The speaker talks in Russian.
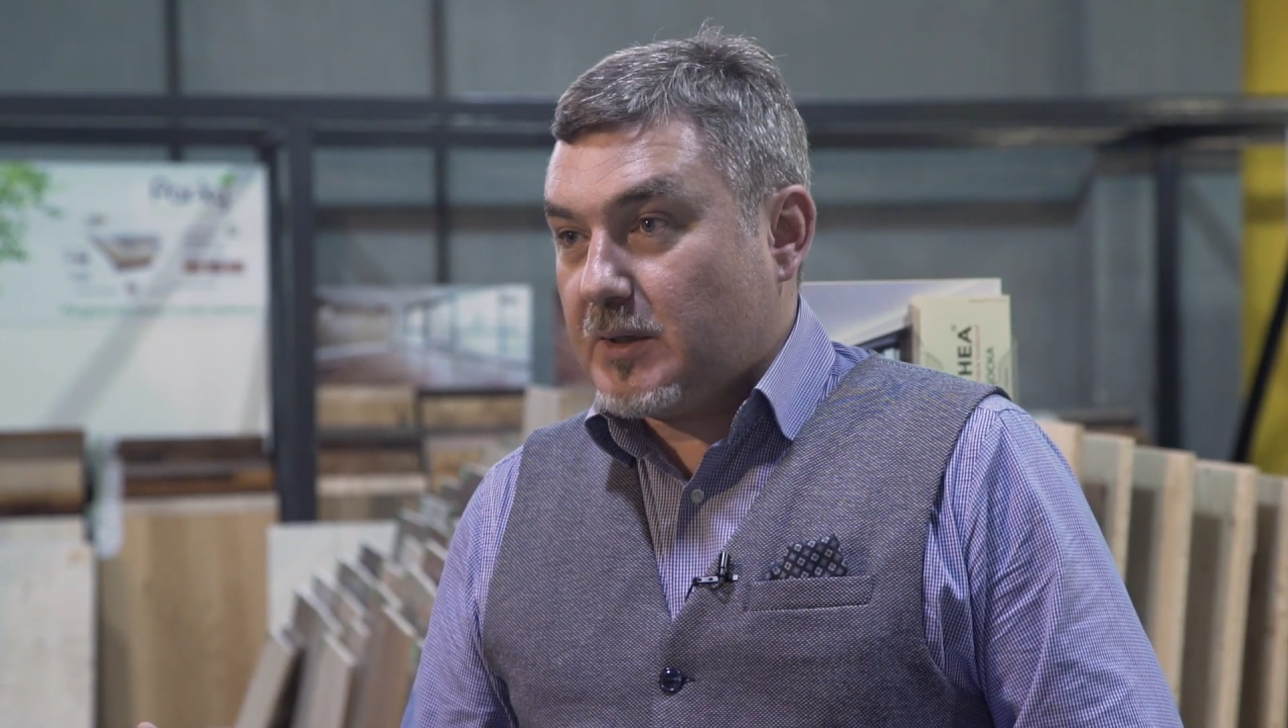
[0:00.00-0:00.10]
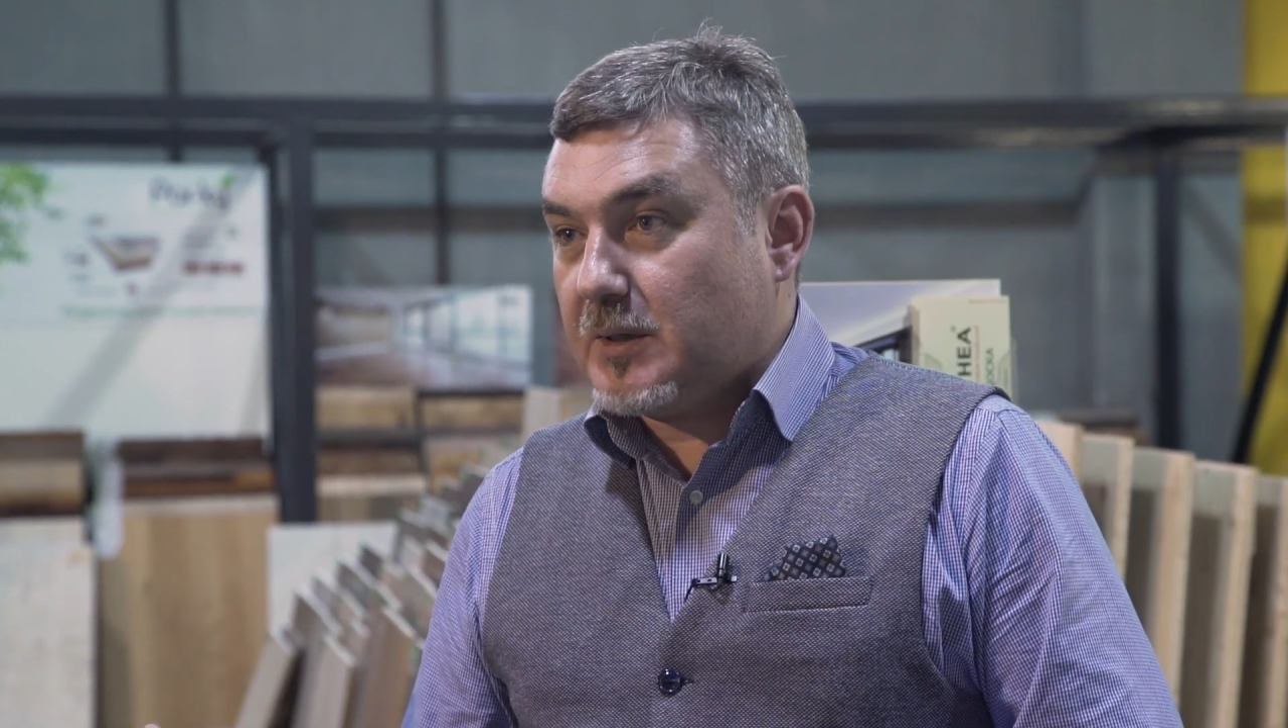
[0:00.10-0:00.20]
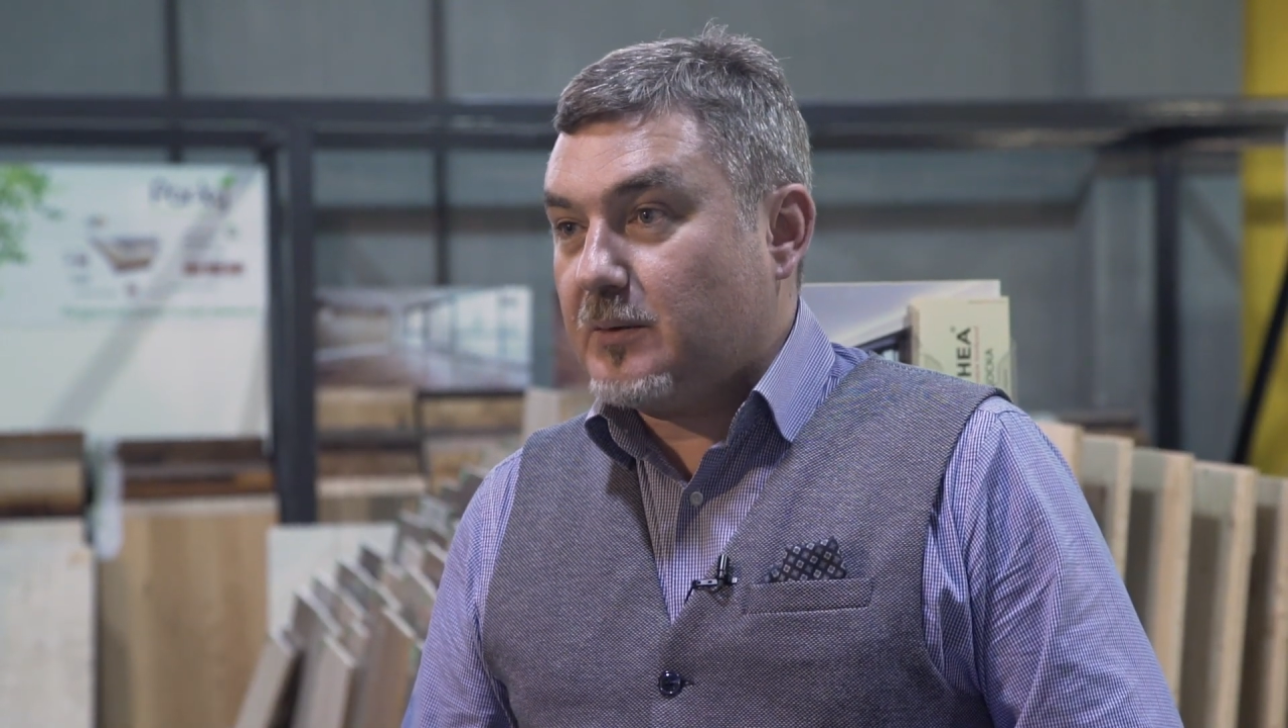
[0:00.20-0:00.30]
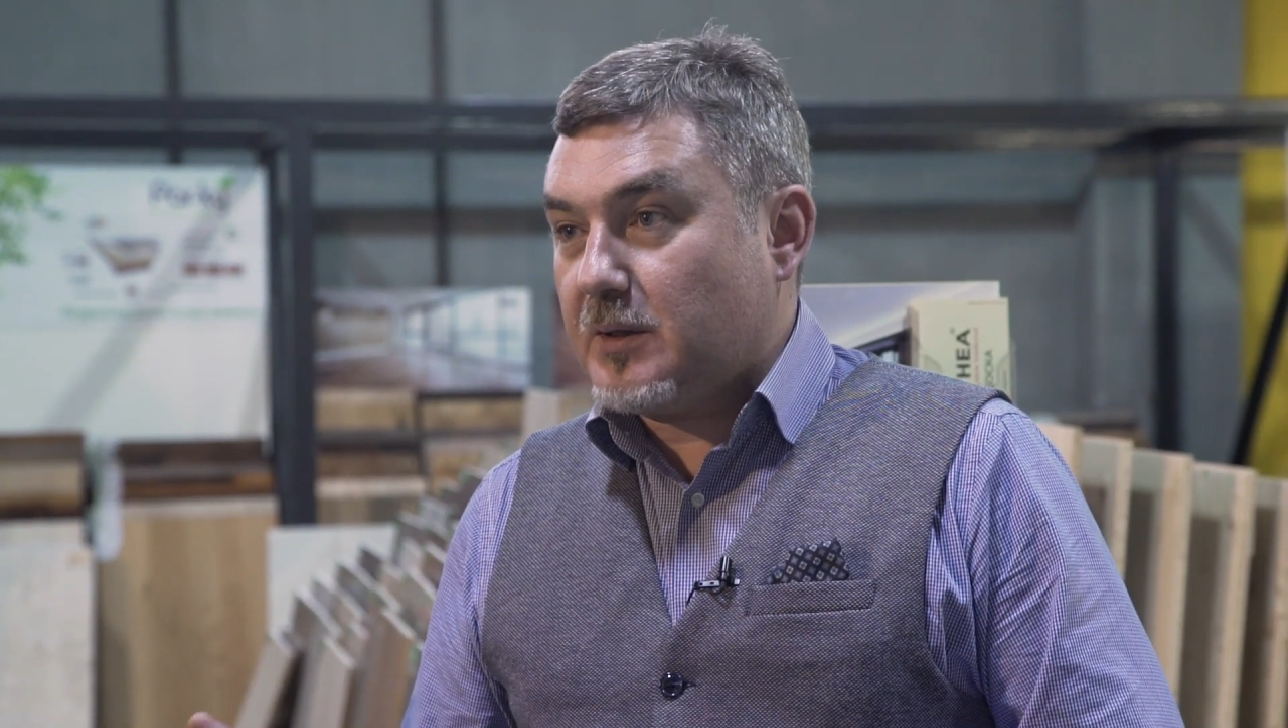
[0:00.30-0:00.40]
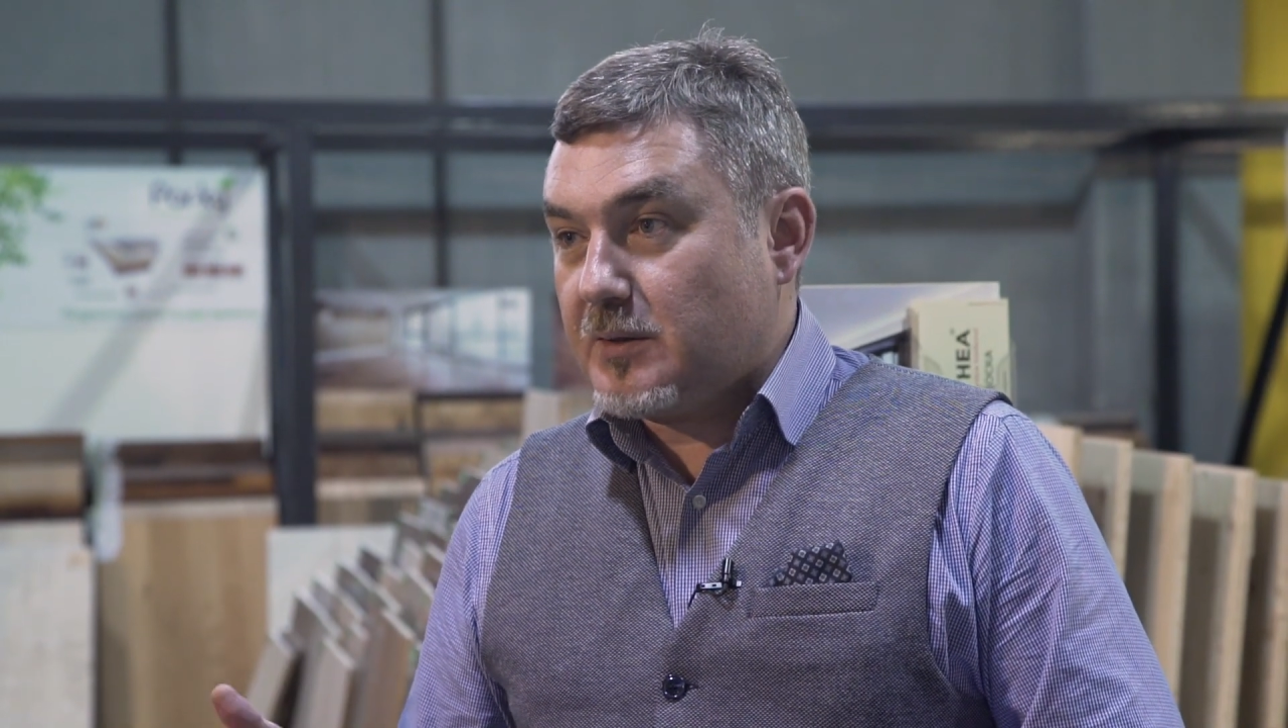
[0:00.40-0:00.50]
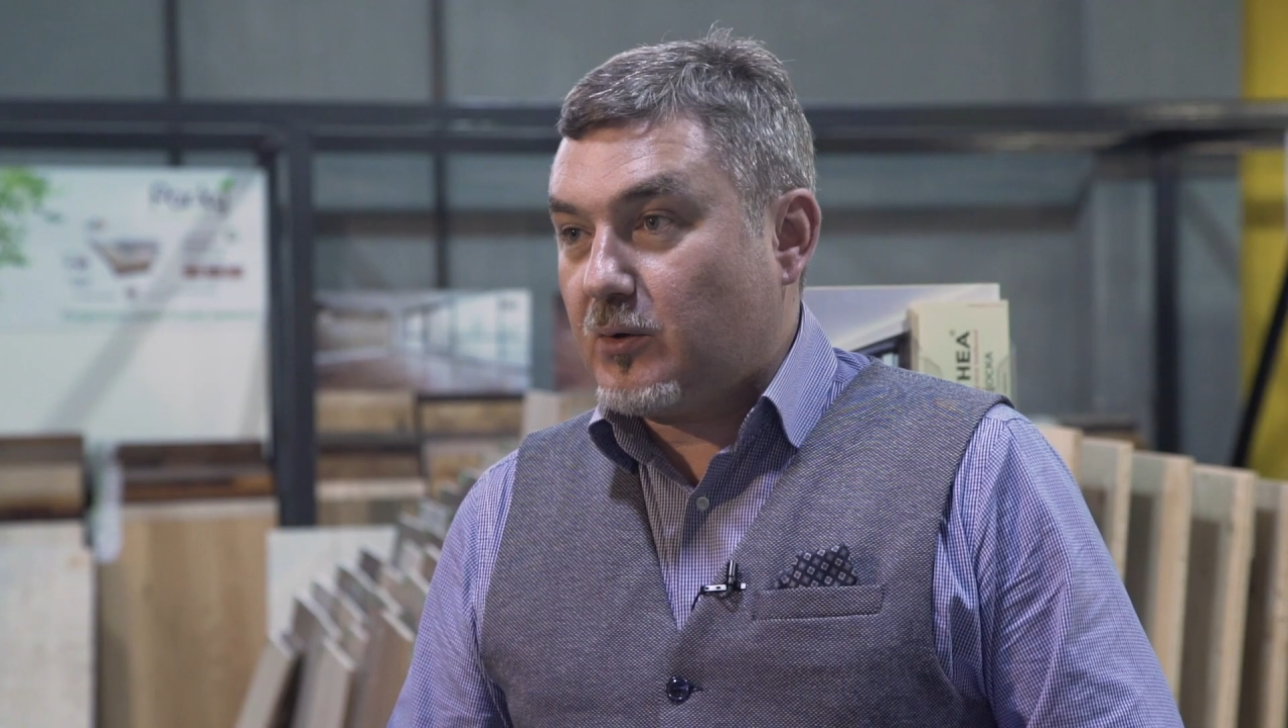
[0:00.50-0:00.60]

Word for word: сделана из